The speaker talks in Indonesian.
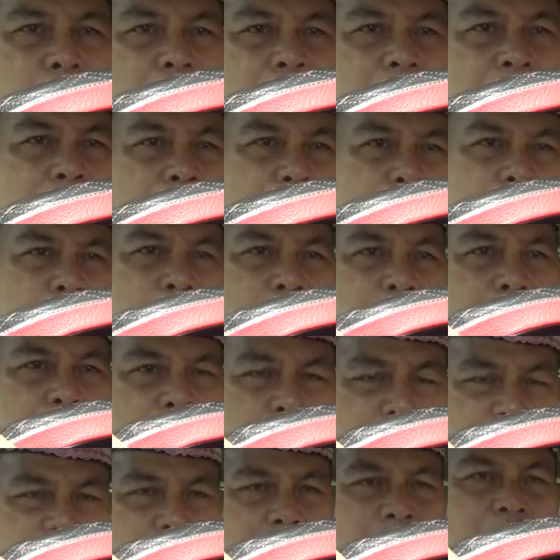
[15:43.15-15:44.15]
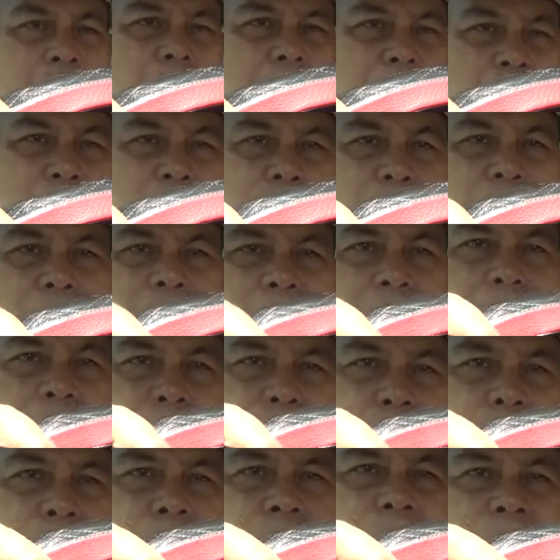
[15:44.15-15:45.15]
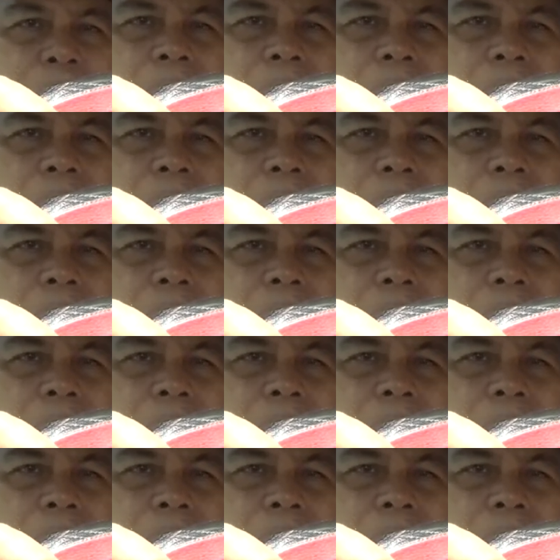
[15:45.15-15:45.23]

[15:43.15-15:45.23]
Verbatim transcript: naluri, fitrah manusia itu